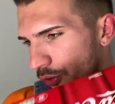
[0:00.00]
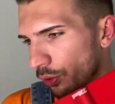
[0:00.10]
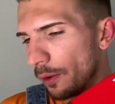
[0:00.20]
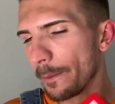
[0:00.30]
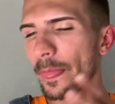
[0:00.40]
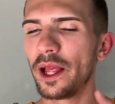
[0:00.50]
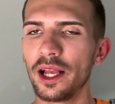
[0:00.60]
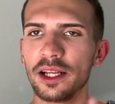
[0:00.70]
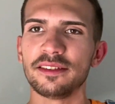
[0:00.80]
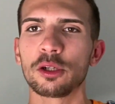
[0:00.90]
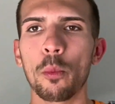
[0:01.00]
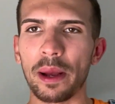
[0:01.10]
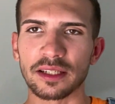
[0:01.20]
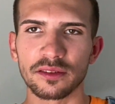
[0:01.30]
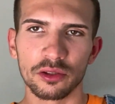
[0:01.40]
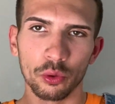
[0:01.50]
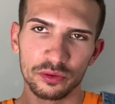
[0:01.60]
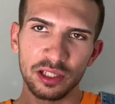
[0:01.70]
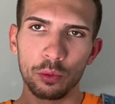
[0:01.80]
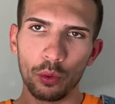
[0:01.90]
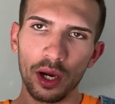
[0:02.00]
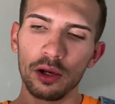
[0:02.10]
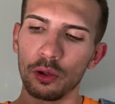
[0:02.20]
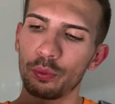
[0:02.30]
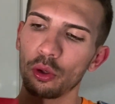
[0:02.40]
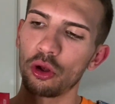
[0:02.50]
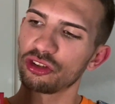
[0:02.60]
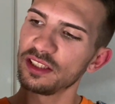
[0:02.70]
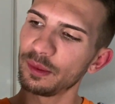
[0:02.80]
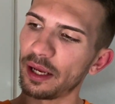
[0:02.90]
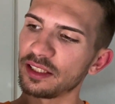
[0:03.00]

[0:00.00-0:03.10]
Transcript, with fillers: parce que c'est compact. Donc ça au moins euh, pour le ranger c'est